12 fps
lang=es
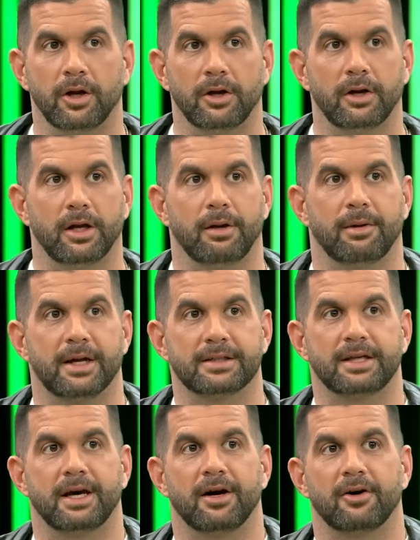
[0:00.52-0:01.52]
Bueno, el
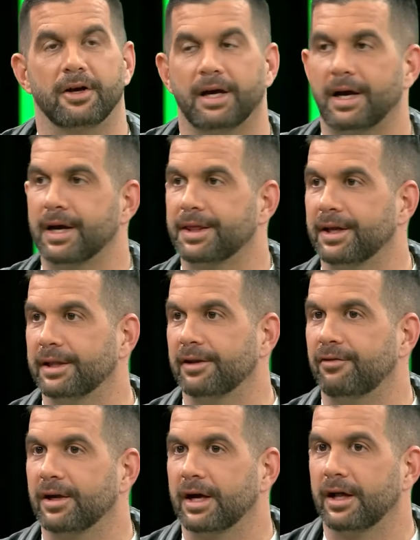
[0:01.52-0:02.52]
Barça hoy ha
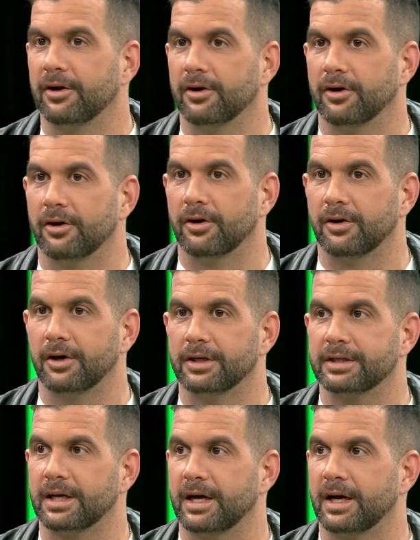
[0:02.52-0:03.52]
certificado
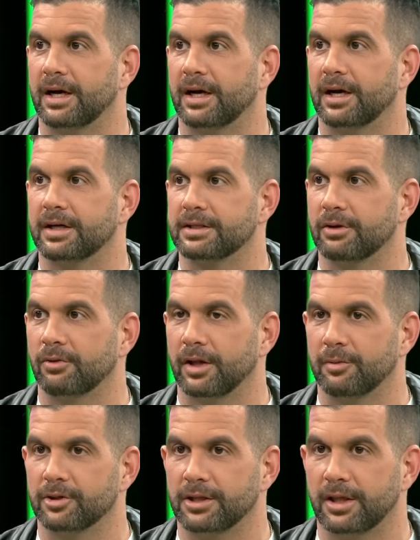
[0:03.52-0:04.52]
esa
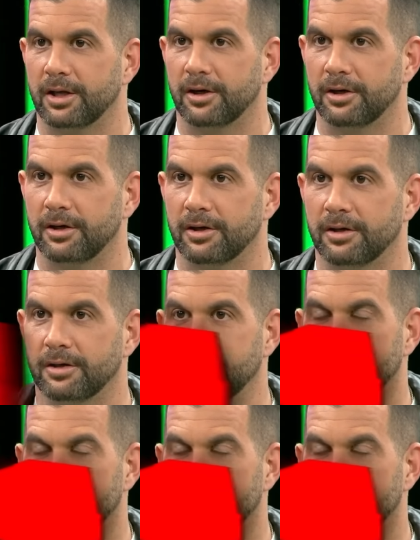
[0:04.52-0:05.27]
segunda posición.